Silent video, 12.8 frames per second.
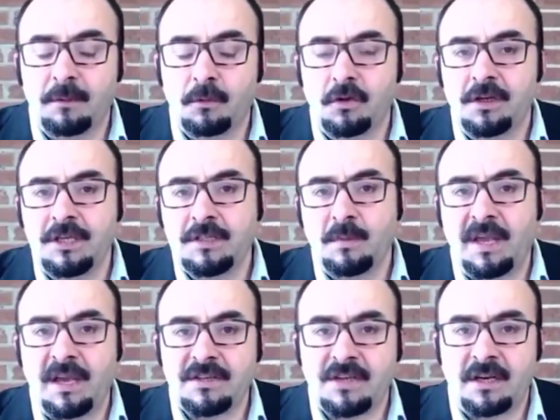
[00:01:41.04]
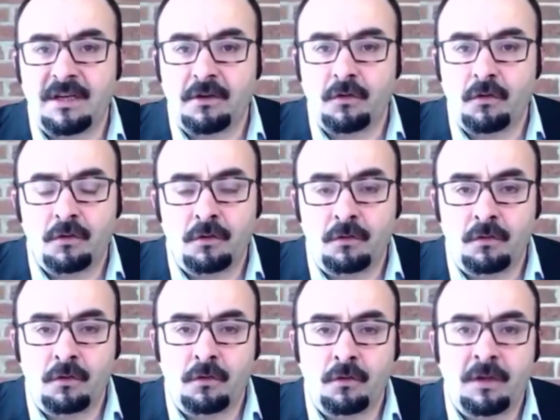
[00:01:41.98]
mi gerçeklik yönü yok?
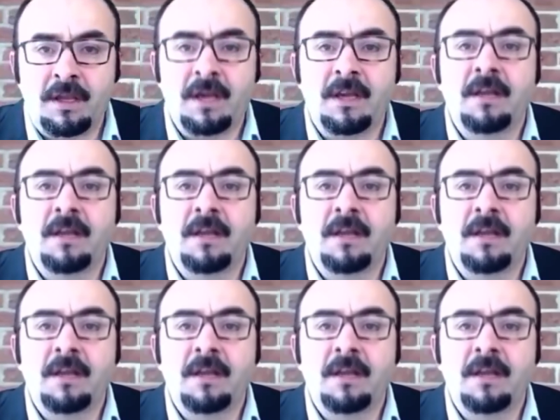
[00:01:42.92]
Yani